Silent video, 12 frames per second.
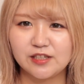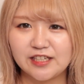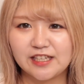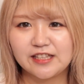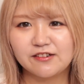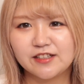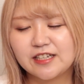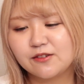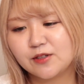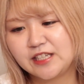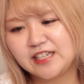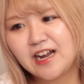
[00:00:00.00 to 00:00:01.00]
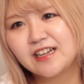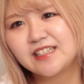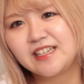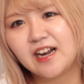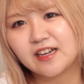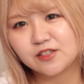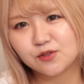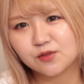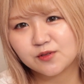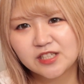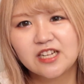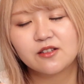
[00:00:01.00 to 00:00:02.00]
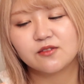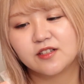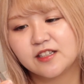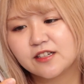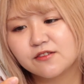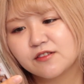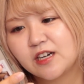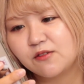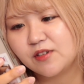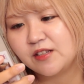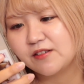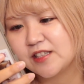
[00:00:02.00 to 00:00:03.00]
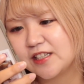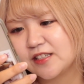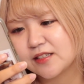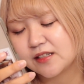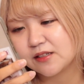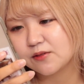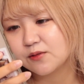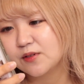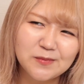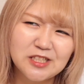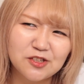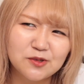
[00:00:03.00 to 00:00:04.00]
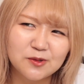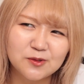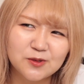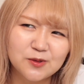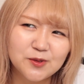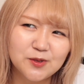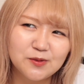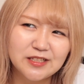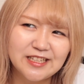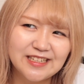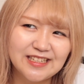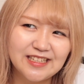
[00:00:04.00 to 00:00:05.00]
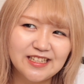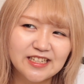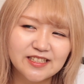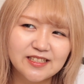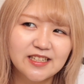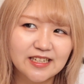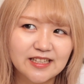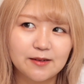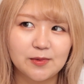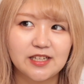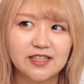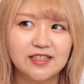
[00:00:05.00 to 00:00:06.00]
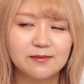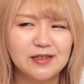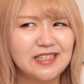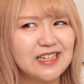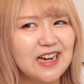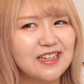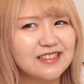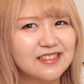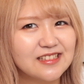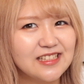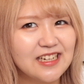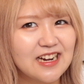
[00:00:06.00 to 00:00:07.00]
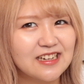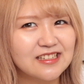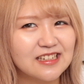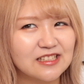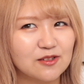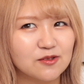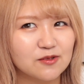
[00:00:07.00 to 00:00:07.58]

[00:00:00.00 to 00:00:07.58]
人間ではないので、イランイランがちょっとさっと出てくる香りではないんですけど、まあちょっと想像はできやすいかなみたいな。まあ、イランイランがちょっ